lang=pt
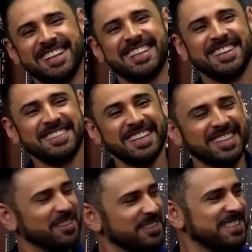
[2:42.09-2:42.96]
Então já
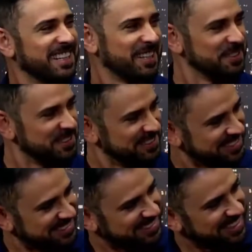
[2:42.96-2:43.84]
tem, um, já, tem um,
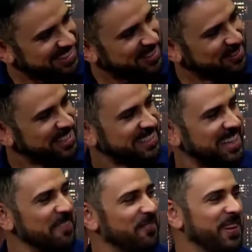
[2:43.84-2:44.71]
já tem um
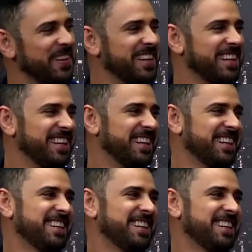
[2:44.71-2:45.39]
tempinho aí.